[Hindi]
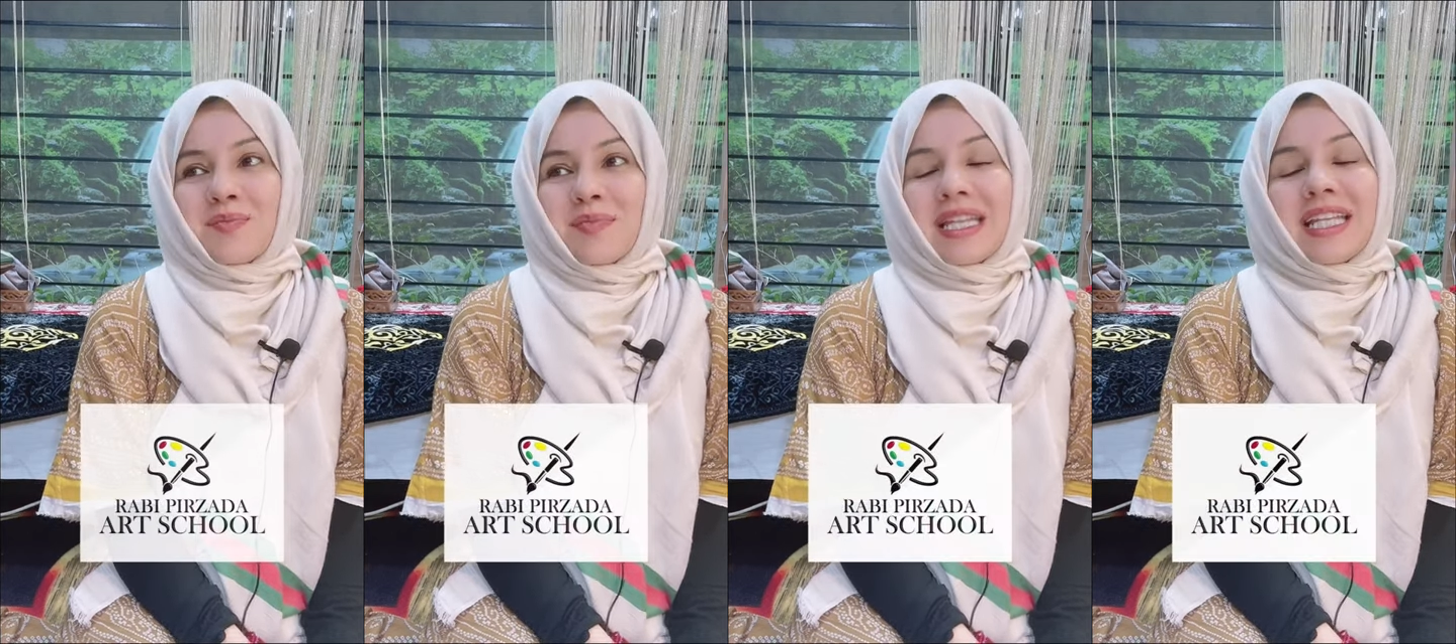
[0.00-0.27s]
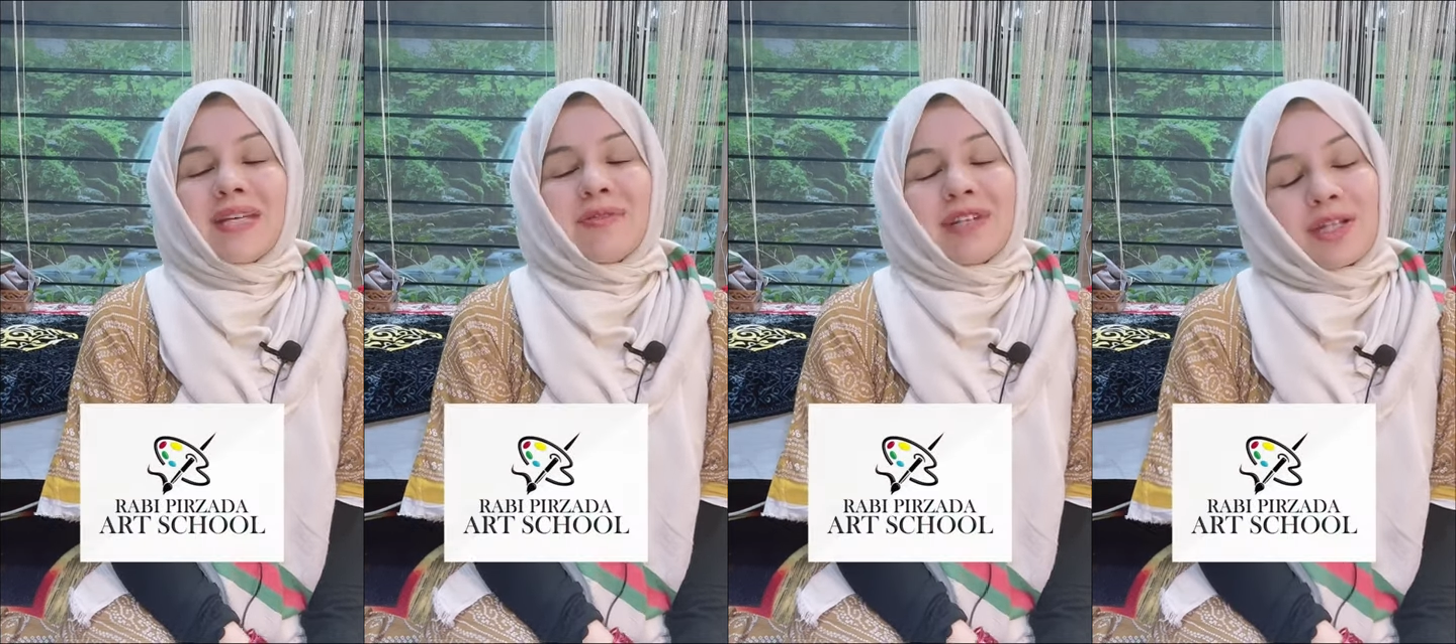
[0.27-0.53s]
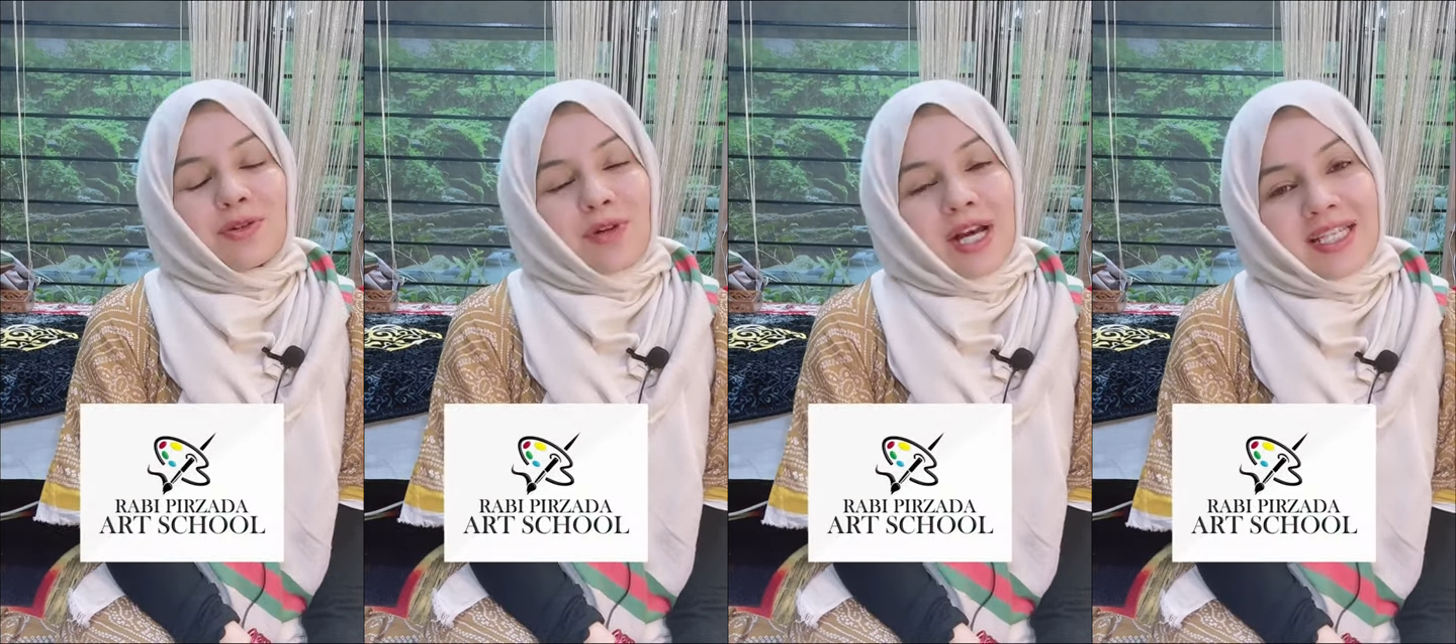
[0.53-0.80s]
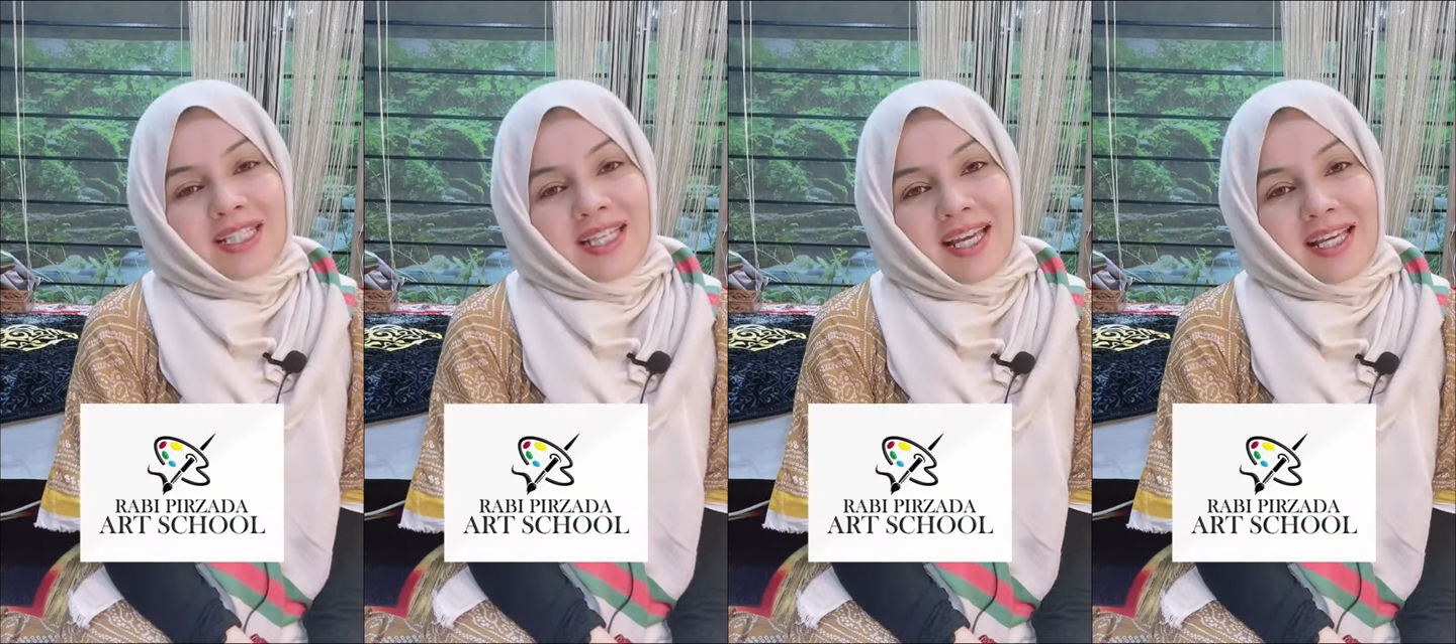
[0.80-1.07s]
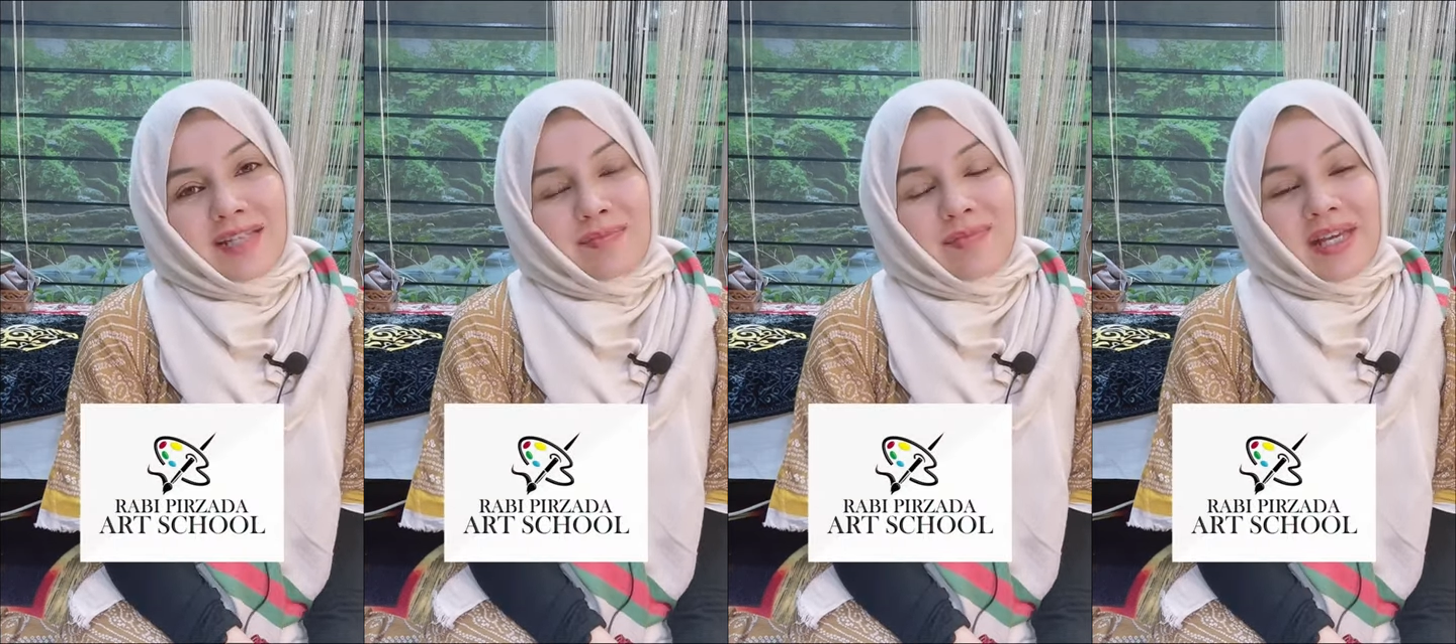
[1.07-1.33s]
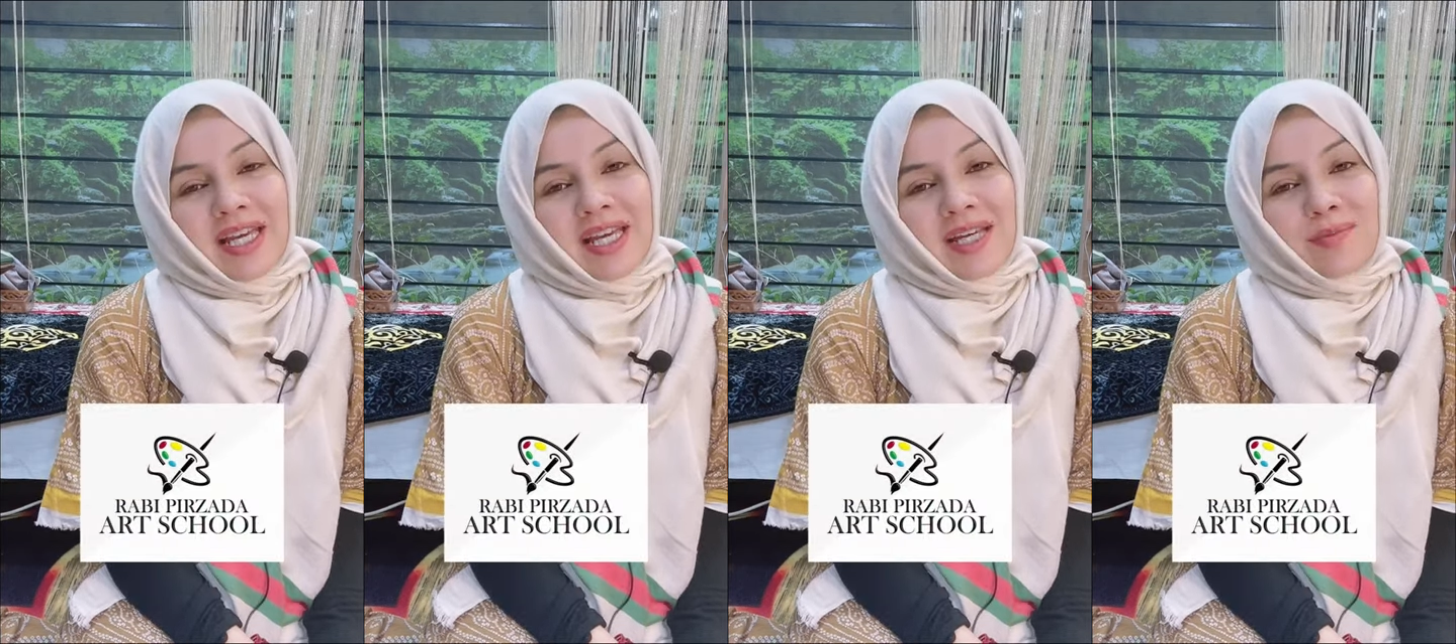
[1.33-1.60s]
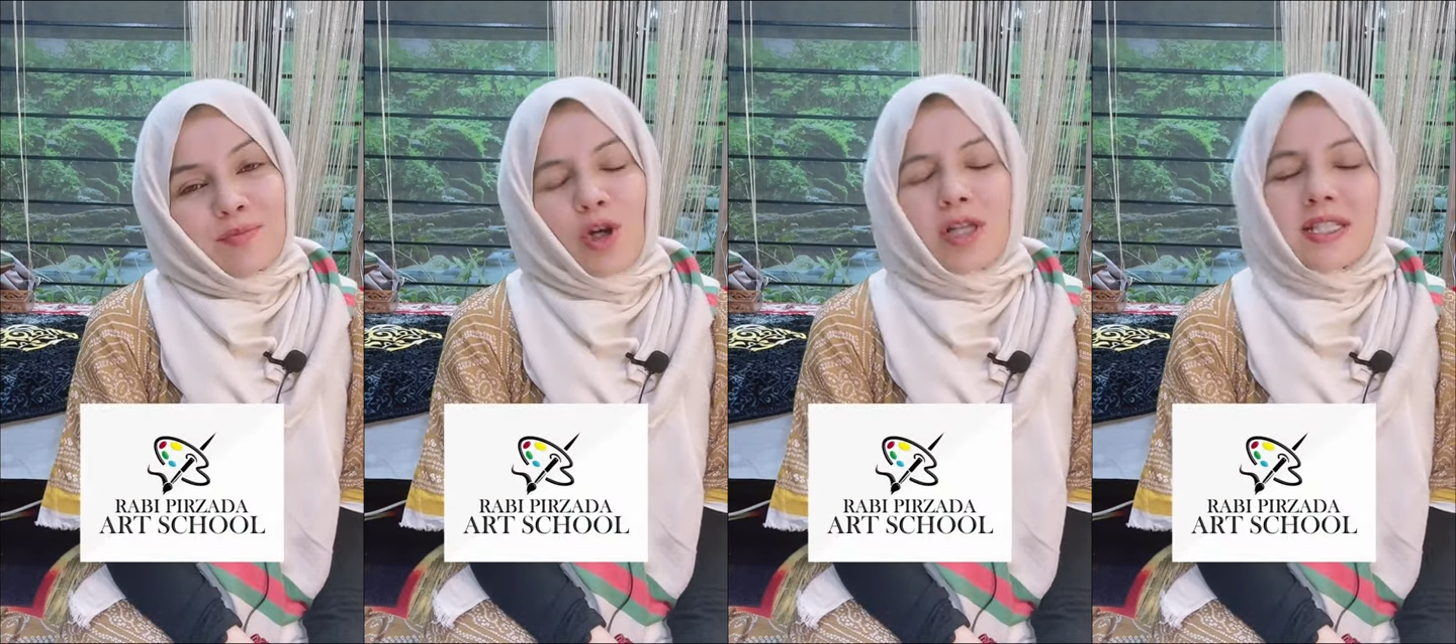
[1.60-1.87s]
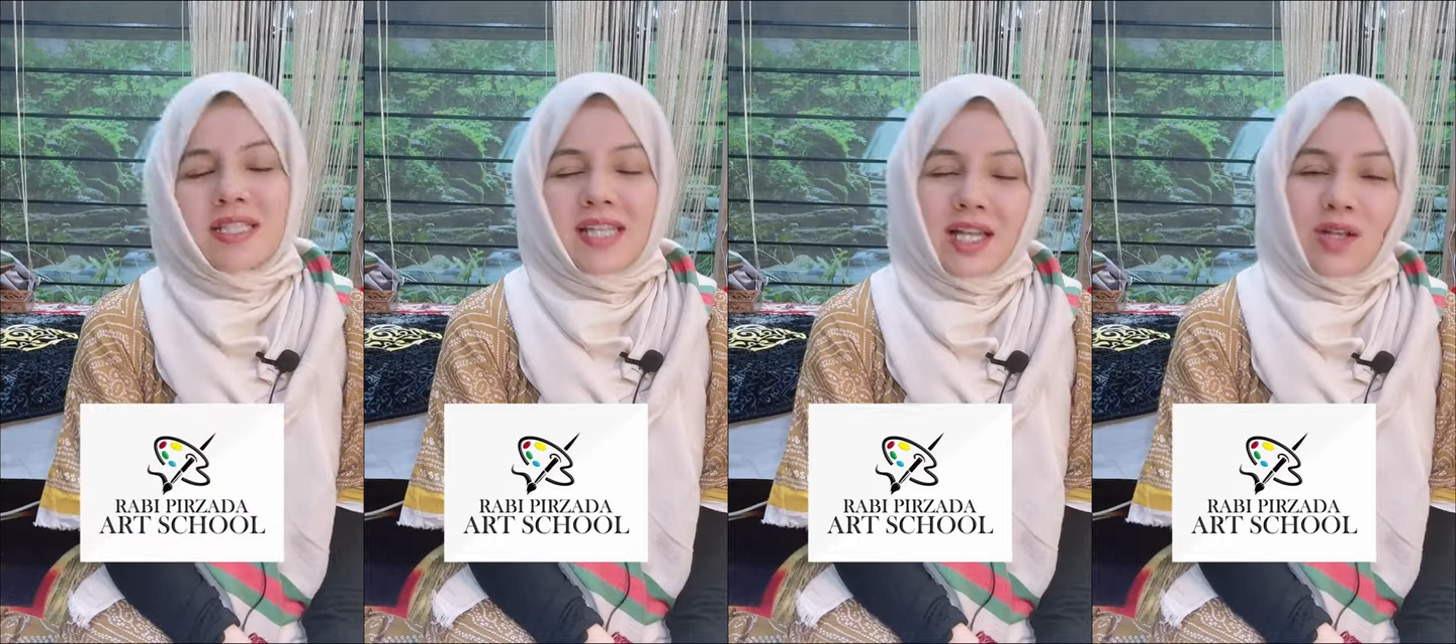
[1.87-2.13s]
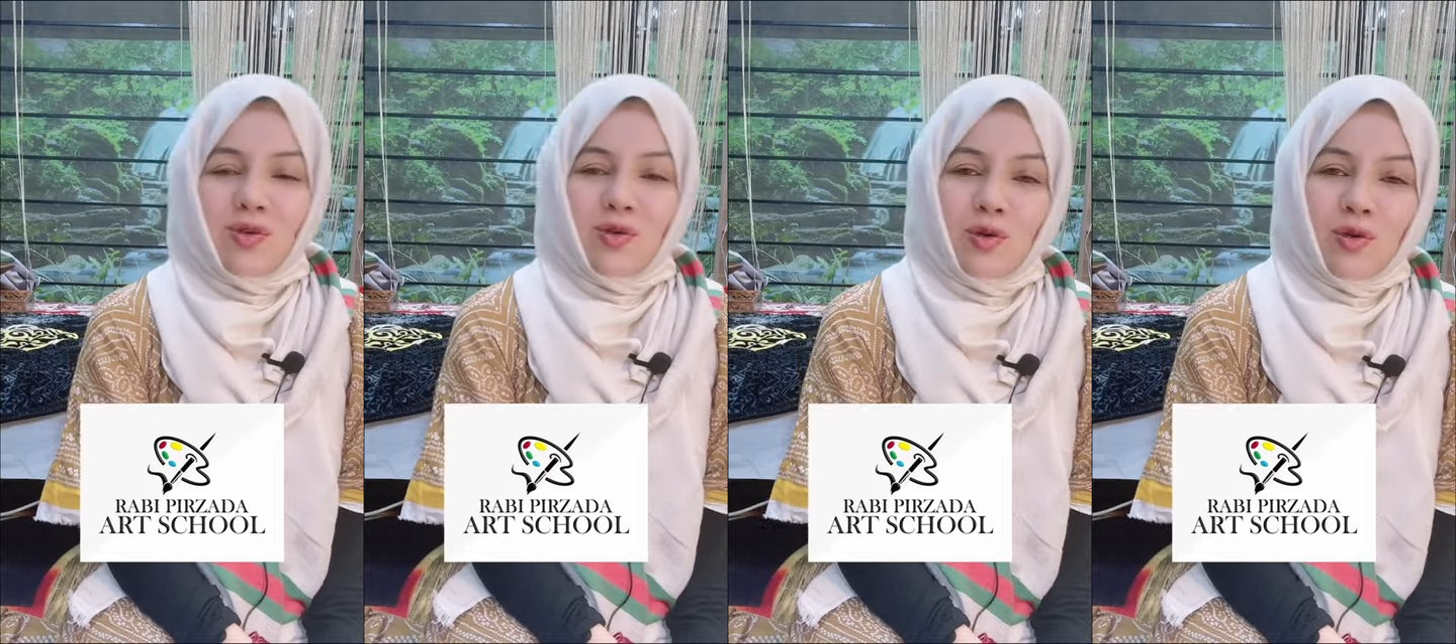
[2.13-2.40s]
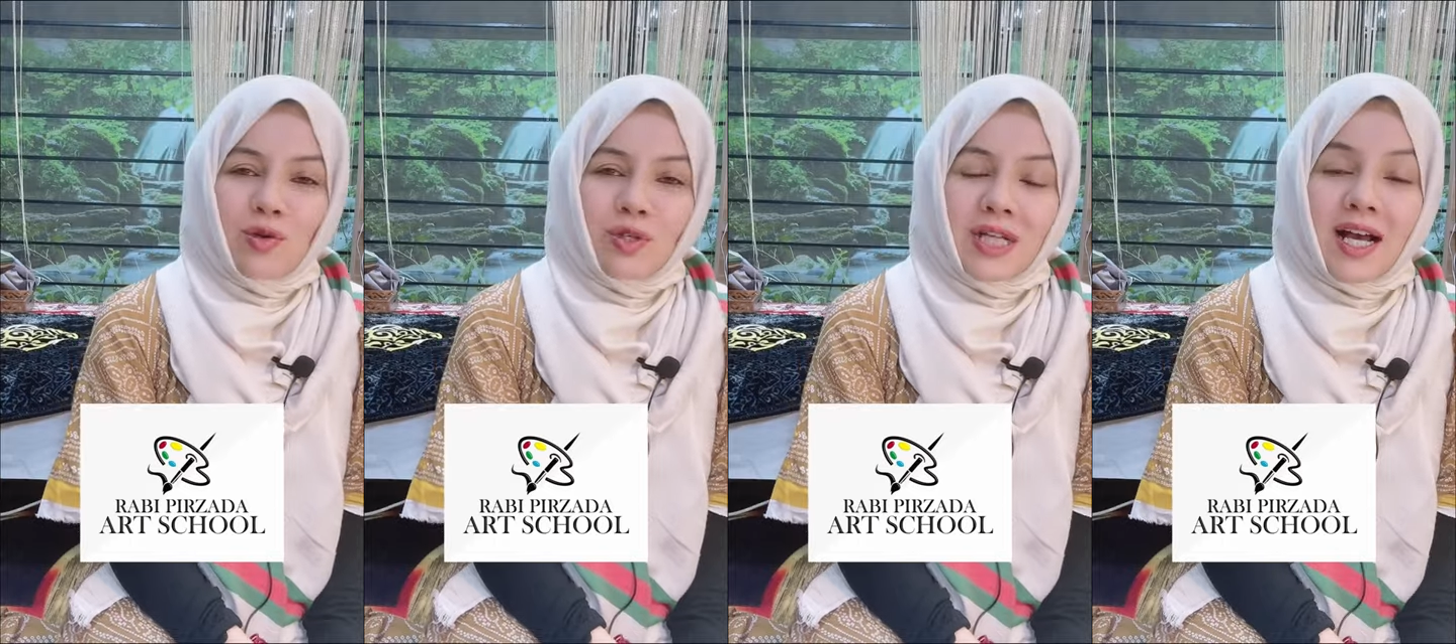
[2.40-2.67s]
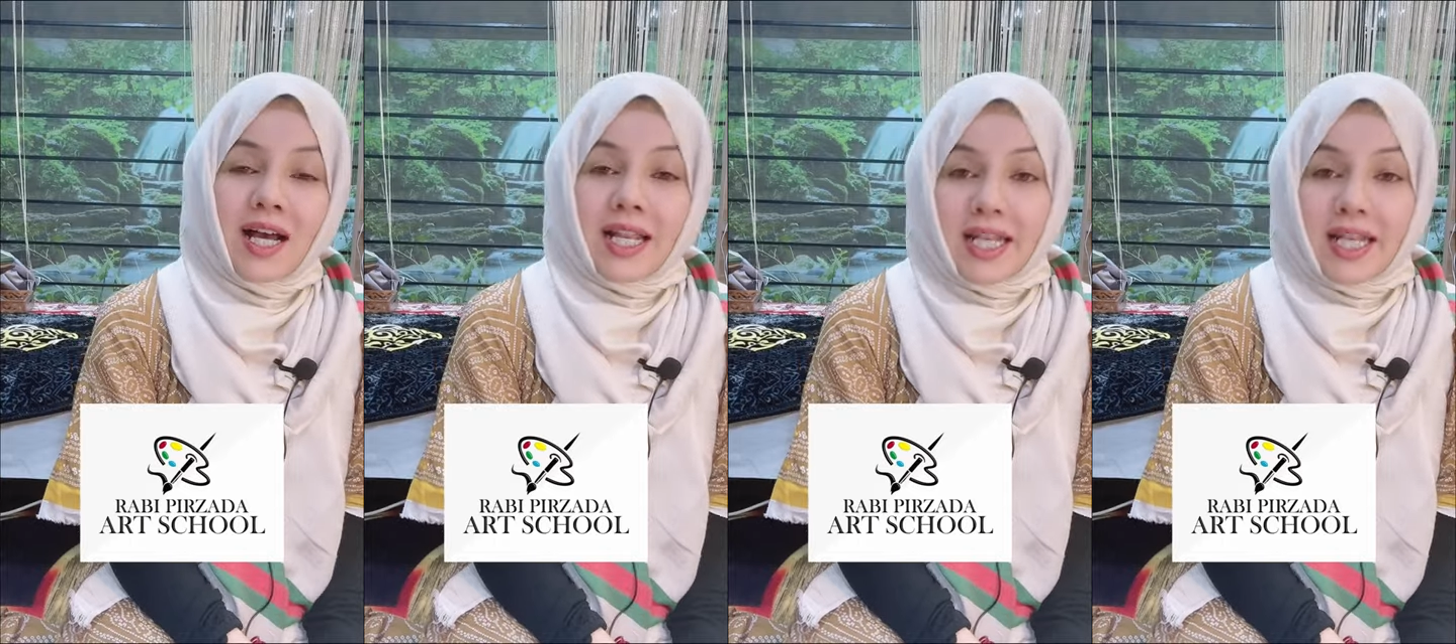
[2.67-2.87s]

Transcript: मेरी बड़ी ख्वाहिश है कि मैं बहुत सारे लोगों को ना